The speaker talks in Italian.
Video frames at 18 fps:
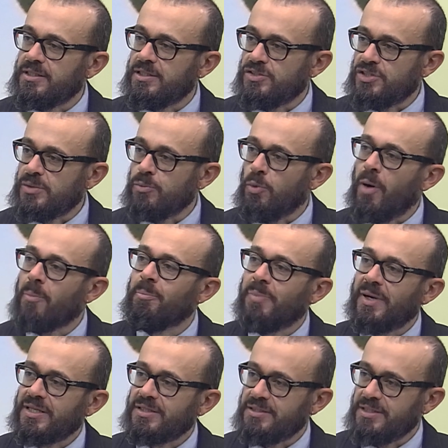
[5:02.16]
del cibo, a
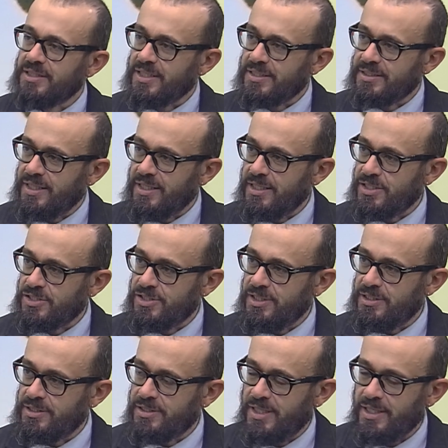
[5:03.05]
partire dalla
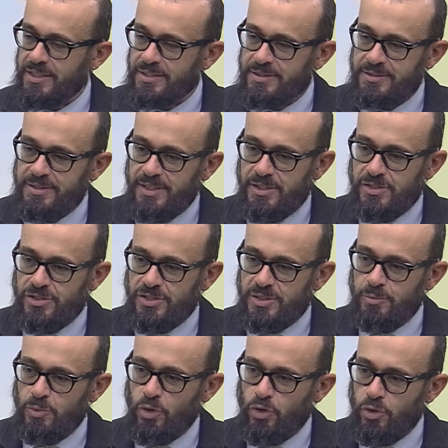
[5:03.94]
scelta del
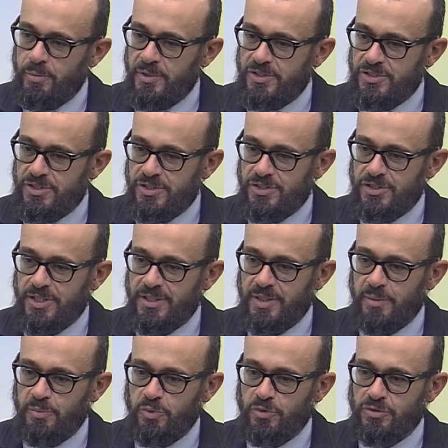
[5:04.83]
cibo, come ci
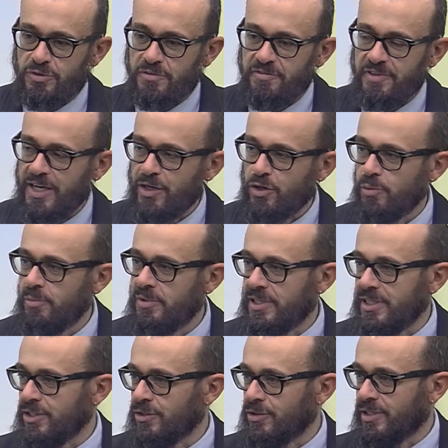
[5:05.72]
insegna appunto Franco
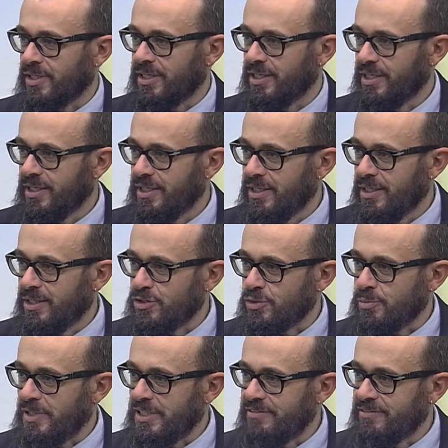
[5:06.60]
Berrino che
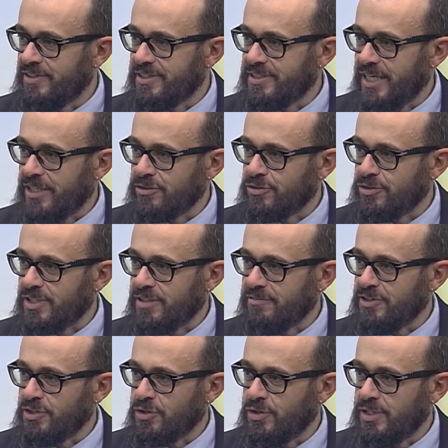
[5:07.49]
insomma, è diventato tra
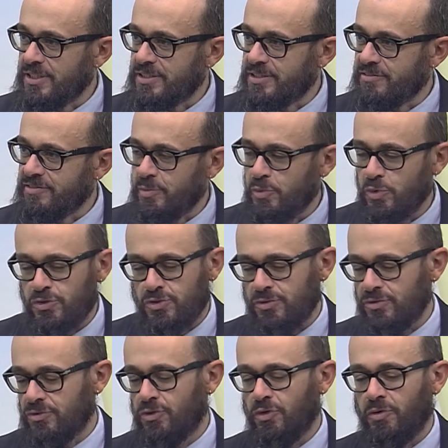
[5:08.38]
virgolette
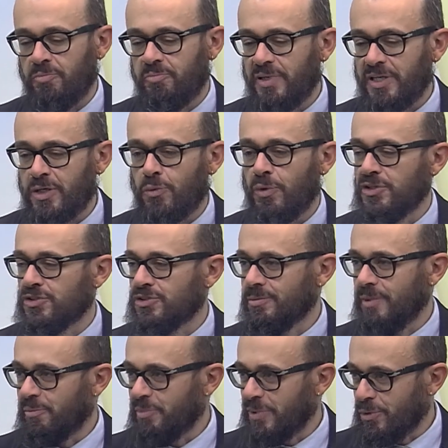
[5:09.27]
famoso, non per
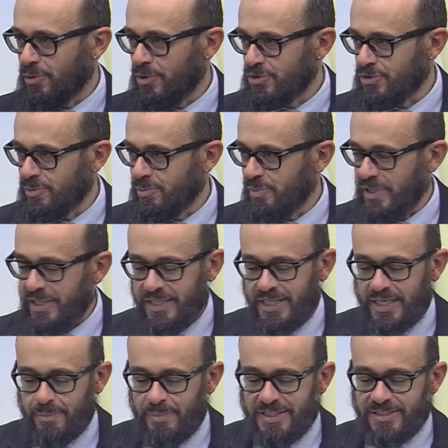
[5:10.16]
questo, ma per questo per
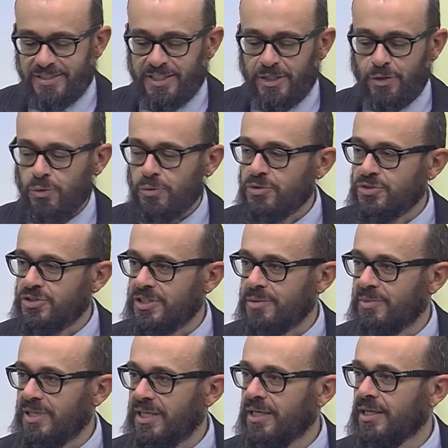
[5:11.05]
chiaramente
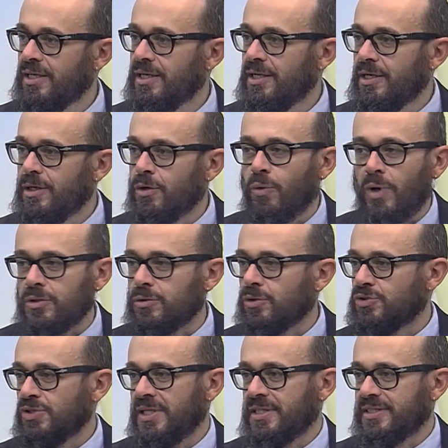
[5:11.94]
riconoscibile,
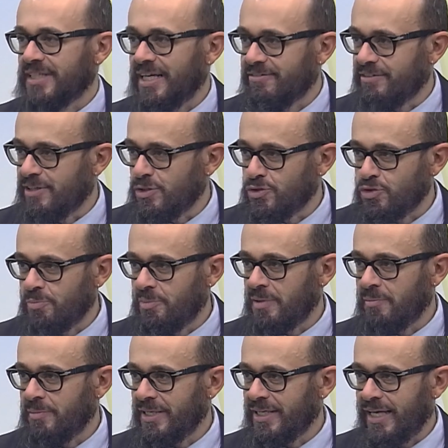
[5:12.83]
quando cioè, entrava nel
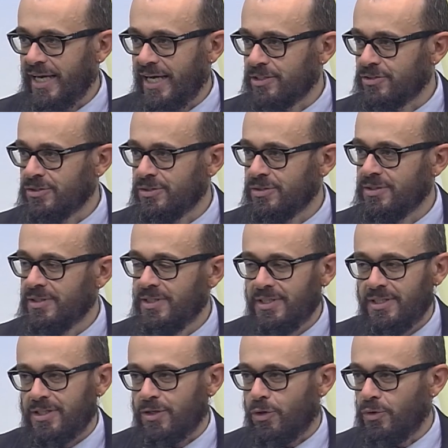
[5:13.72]
supermercato
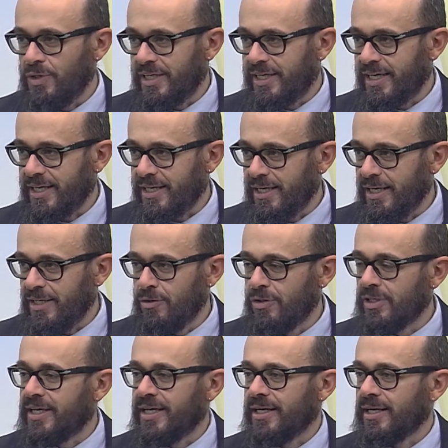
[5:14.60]
con il carrello,
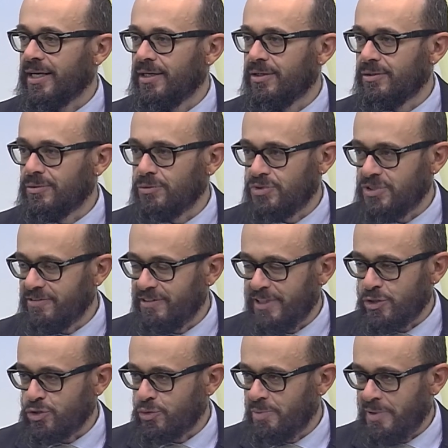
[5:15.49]
il carrello usciva
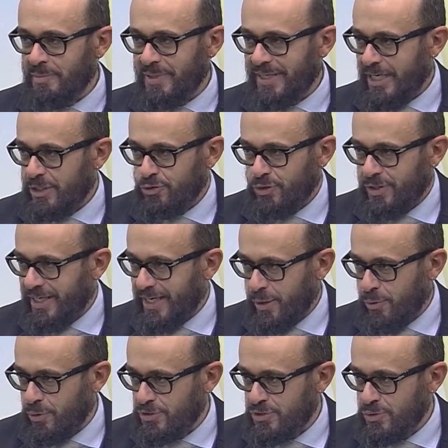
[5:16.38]
dal supermercato che
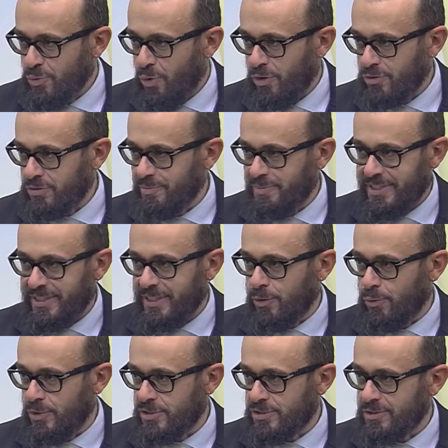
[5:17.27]
era quasi vuoto
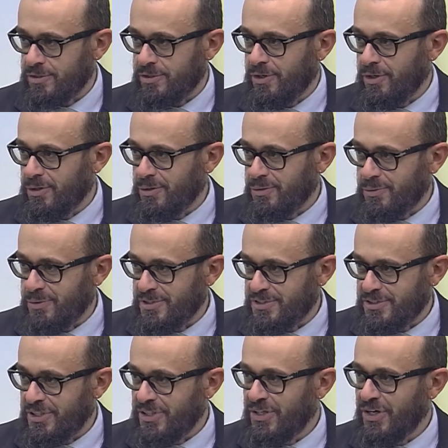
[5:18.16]
perché questo no,
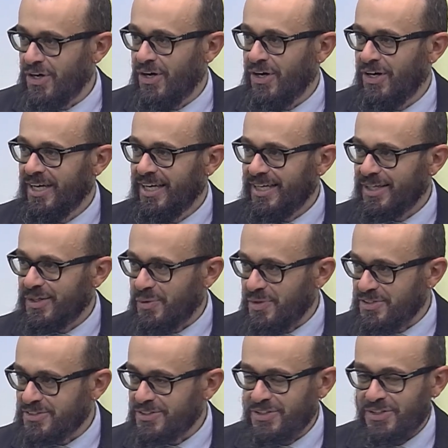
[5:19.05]
questo no,
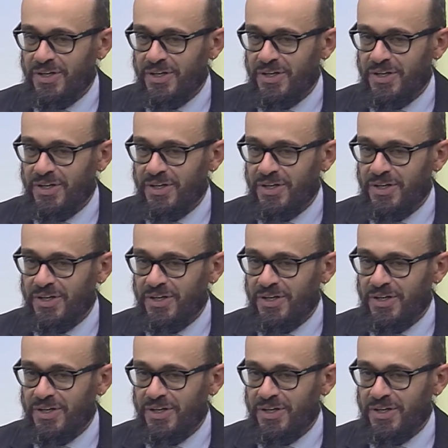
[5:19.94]
questo